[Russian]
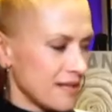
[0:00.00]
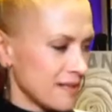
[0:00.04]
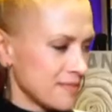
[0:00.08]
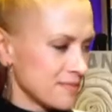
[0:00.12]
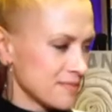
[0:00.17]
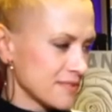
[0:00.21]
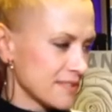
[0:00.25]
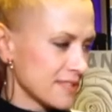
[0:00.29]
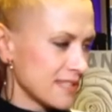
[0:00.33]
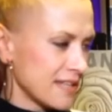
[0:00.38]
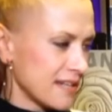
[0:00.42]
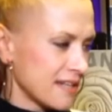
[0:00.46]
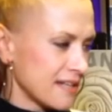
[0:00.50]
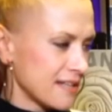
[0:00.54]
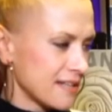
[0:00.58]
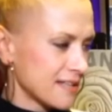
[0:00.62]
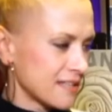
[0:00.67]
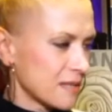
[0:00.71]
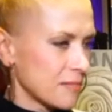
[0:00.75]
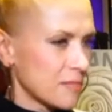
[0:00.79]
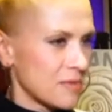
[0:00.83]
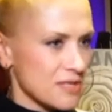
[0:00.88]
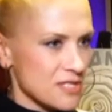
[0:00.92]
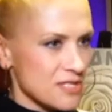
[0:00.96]
мы вновь
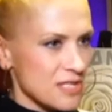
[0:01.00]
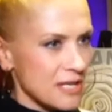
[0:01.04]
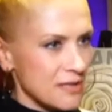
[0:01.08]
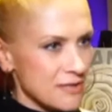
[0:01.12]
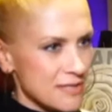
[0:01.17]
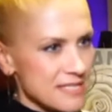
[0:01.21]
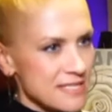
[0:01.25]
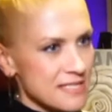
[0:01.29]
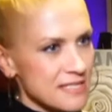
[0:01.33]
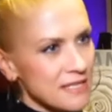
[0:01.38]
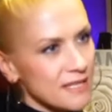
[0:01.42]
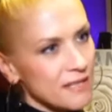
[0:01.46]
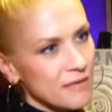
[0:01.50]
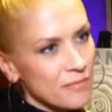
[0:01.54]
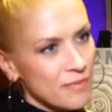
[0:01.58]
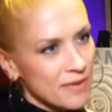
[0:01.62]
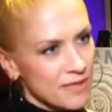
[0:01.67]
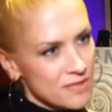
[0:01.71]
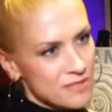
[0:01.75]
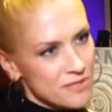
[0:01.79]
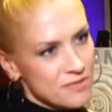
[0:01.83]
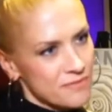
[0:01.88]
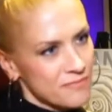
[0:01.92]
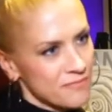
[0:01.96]
встретили Оксану
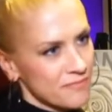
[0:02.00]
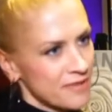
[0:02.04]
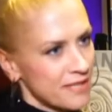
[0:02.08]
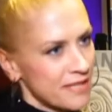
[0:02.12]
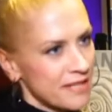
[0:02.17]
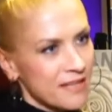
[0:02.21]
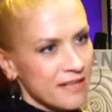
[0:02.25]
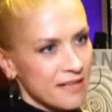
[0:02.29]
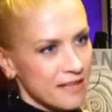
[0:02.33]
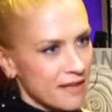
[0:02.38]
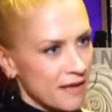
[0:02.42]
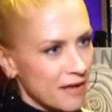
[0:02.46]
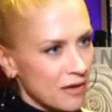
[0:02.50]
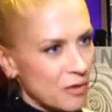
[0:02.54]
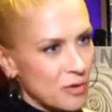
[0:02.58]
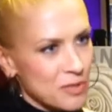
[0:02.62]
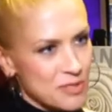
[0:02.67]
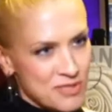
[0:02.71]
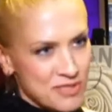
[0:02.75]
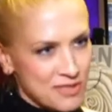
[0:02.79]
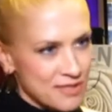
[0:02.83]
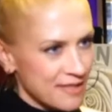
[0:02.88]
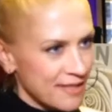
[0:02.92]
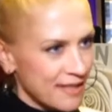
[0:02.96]
Танасев, картины которой
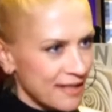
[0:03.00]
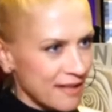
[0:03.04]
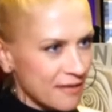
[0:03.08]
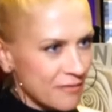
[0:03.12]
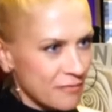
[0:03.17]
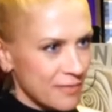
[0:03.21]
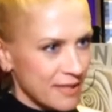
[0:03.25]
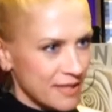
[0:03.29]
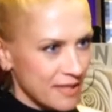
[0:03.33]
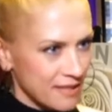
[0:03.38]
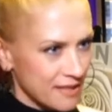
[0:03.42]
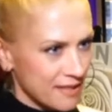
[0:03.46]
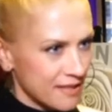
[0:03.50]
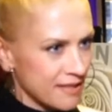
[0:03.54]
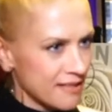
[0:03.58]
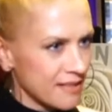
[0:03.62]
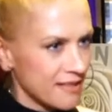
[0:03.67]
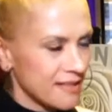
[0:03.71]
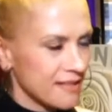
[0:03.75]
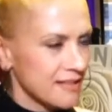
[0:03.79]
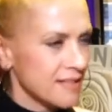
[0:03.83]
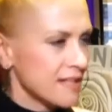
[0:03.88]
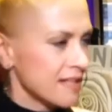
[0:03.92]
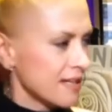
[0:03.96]
очень близки миру
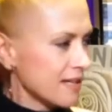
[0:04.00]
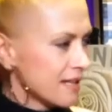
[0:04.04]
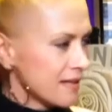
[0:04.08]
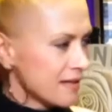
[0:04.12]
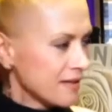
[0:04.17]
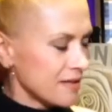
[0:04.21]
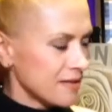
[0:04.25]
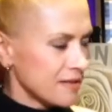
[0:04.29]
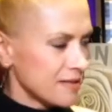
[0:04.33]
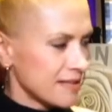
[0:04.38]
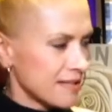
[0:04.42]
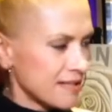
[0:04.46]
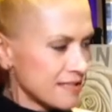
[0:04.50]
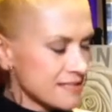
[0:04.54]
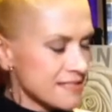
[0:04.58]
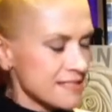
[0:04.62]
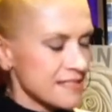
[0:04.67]
дизайна одежды.